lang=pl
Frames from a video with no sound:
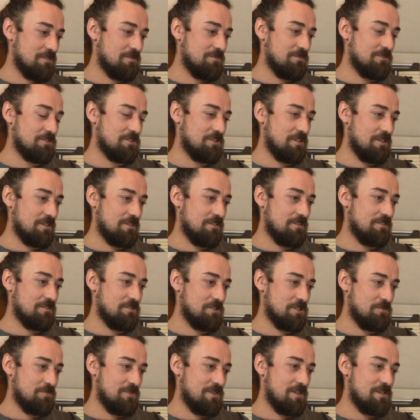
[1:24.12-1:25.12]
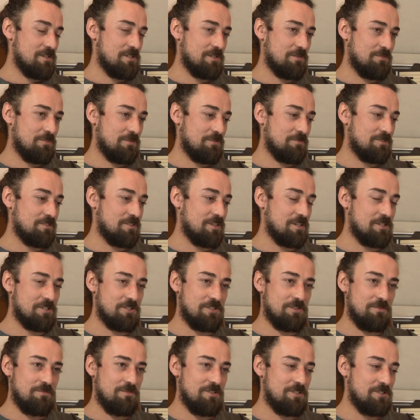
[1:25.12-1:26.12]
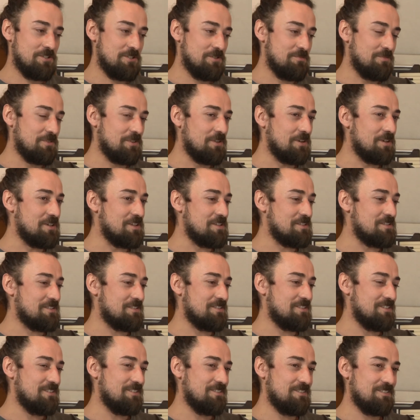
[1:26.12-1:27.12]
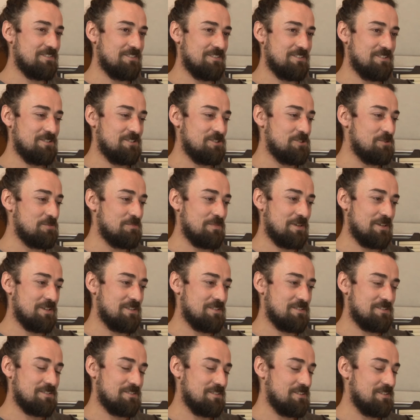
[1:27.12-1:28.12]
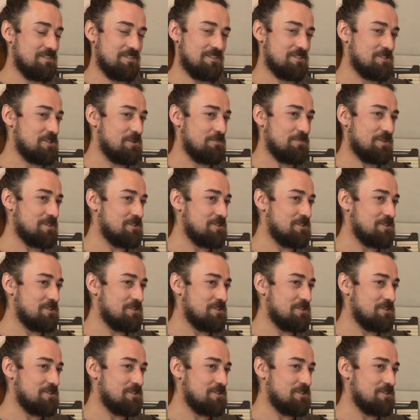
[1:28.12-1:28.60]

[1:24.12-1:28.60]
może coś będzie, bo Tatarska strasznie zimno jest i, tak? i zimo jest, nie, nie trzeba